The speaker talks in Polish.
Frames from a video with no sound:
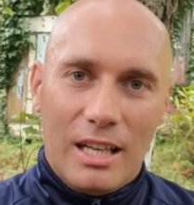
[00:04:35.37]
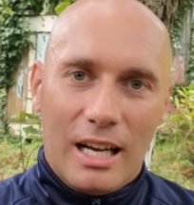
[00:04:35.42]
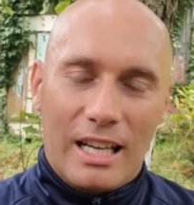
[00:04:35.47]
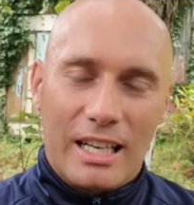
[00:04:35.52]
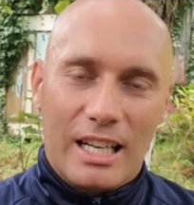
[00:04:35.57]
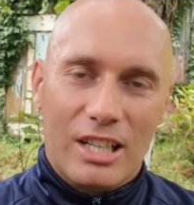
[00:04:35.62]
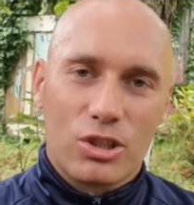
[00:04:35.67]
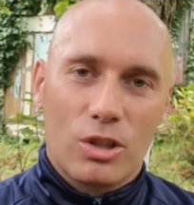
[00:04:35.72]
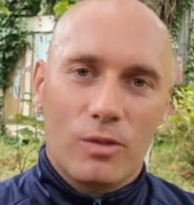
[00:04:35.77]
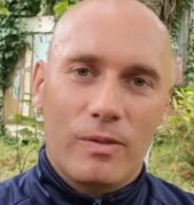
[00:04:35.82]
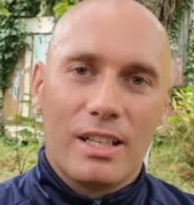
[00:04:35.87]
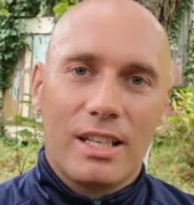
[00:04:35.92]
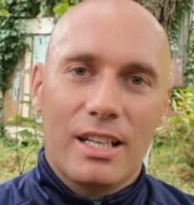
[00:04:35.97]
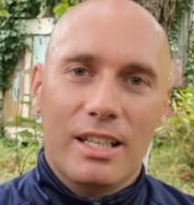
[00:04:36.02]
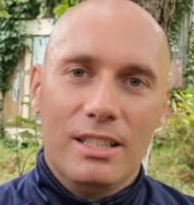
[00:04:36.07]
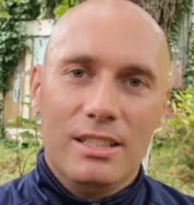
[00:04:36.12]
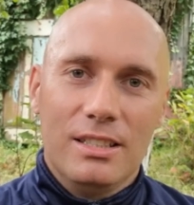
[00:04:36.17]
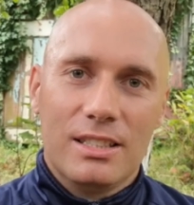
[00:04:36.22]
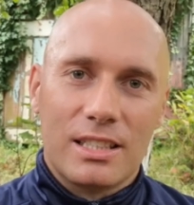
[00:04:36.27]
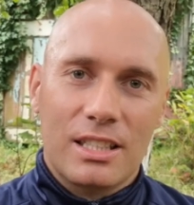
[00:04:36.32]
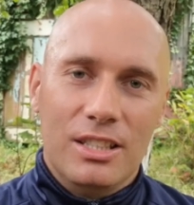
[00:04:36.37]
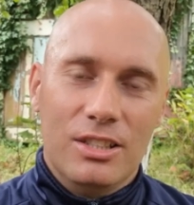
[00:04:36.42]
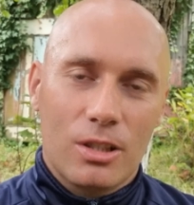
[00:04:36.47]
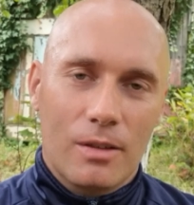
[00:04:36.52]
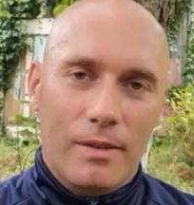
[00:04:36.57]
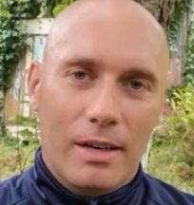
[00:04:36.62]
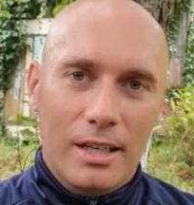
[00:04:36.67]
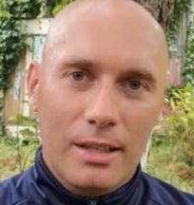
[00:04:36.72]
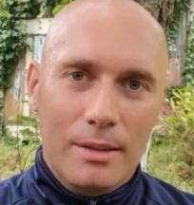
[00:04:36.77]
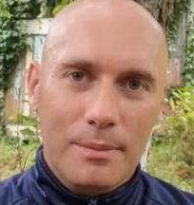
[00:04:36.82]
aranżowane,
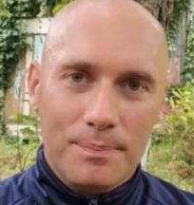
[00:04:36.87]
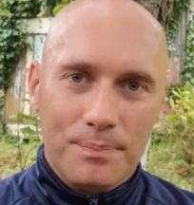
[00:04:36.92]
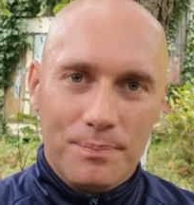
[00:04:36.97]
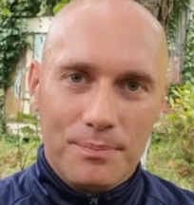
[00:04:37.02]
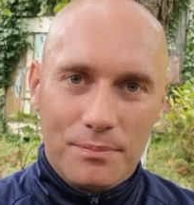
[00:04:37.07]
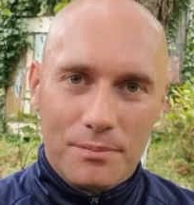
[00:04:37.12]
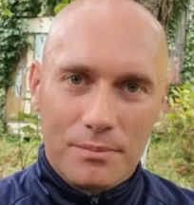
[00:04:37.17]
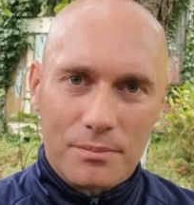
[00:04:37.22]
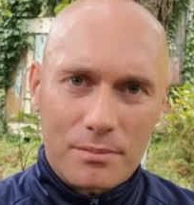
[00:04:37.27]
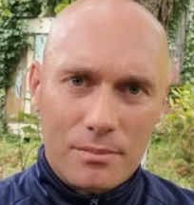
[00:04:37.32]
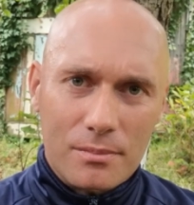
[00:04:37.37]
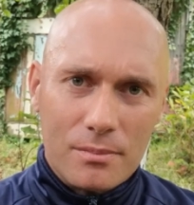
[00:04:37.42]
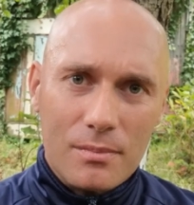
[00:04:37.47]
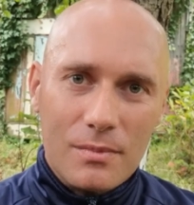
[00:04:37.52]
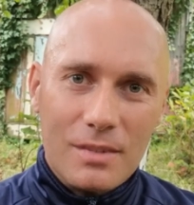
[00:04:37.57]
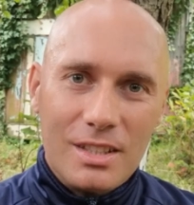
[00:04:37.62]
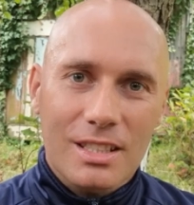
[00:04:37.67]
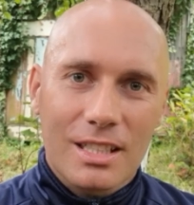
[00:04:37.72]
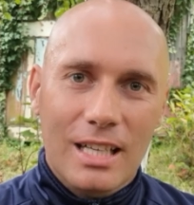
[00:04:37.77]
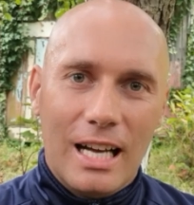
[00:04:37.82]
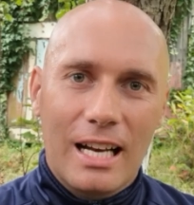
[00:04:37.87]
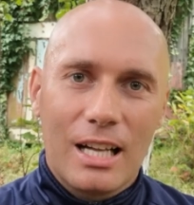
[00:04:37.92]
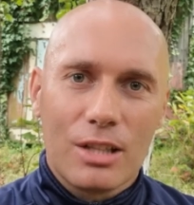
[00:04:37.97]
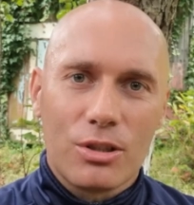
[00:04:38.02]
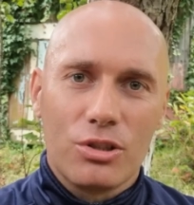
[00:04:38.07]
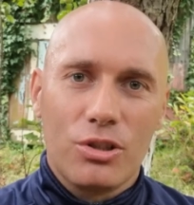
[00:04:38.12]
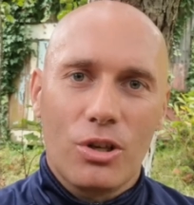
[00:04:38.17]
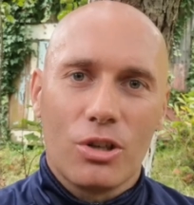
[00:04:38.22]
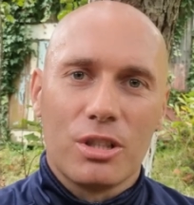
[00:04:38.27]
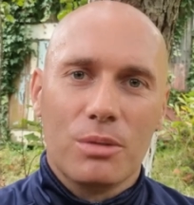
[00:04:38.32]
inscenizowane, ale
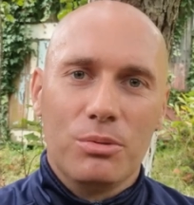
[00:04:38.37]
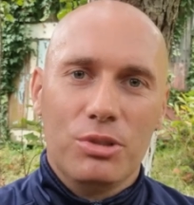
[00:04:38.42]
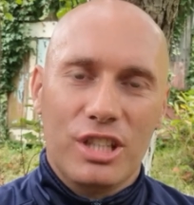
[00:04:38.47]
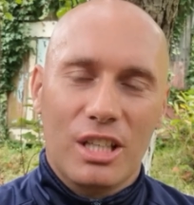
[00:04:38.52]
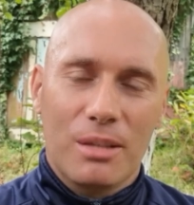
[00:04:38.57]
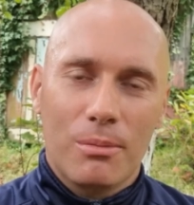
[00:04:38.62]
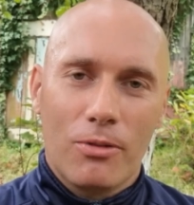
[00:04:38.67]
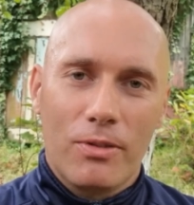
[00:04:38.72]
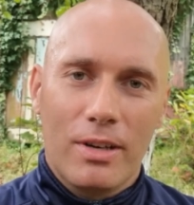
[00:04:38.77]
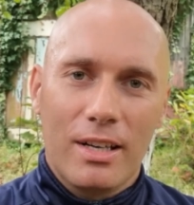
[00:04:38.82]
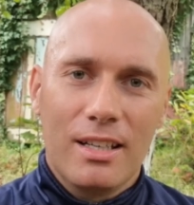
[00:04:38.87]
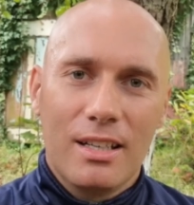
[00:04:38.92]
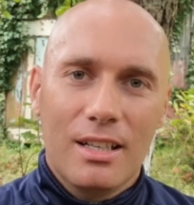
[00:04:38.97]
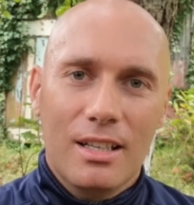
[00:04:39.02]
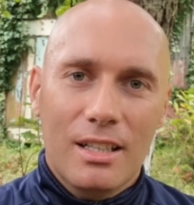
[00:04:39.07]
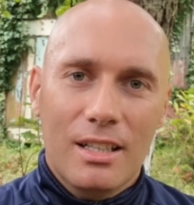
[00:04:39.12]
to nie o tym dzisiaj mowa.